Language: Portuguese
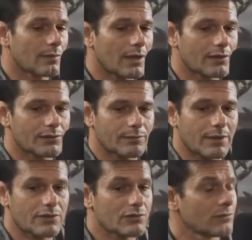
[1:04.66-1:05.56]
e tudo Sim. mais.
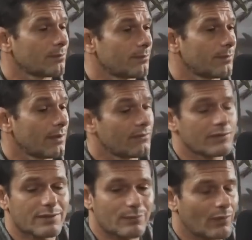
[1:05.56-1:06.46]
Mas isso, ele
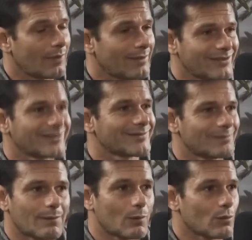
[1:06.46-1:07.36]
falou assim, porra, mas,
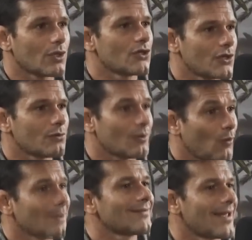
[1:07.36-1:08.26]
meu irmão, não tem jeito,
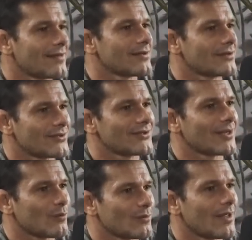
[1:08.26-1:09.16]
acontece. A
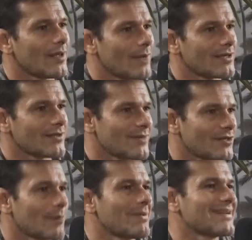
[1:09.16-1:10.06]
gente já não tem mais a
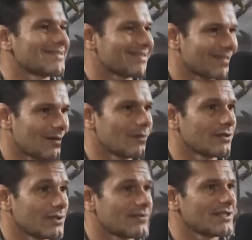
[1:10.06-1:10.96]
mesma pressão,
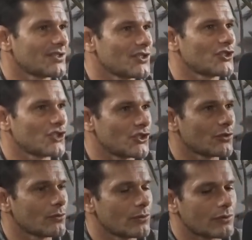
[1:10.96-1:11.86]
Sim. a gente vai
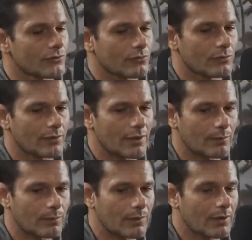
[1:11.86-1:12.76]
sentindo isso com o
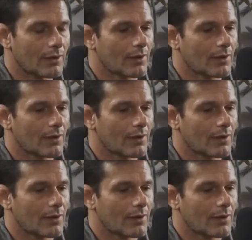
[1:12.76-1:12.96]
tempo.